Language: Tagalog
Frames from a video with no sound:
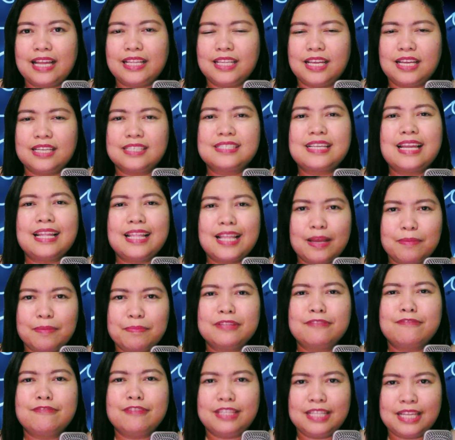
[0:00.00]
na
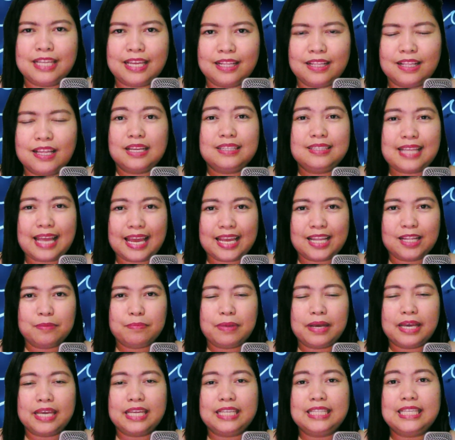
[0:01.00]
salamat Fidel dahil
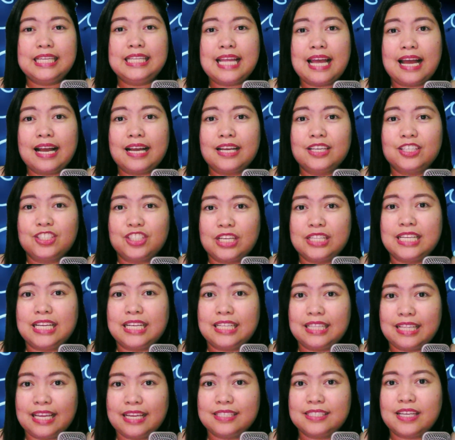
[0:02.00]
ba itinaka siya ni
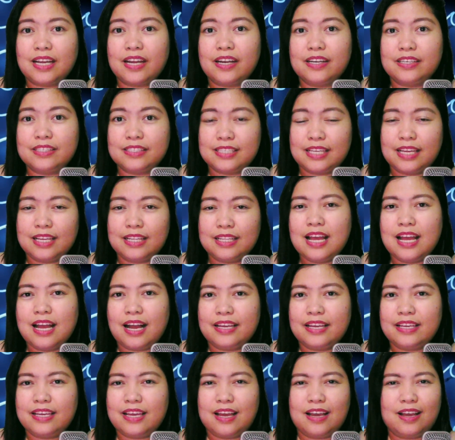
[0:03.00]
Clay sa karsel
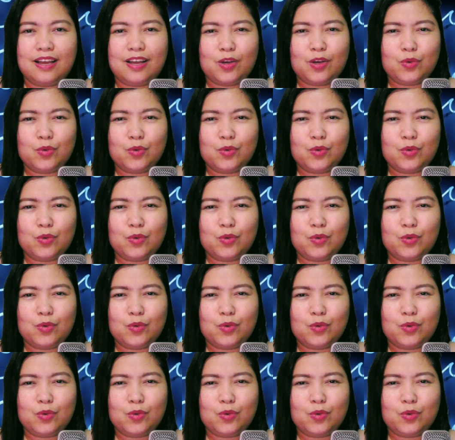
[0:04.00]
kaya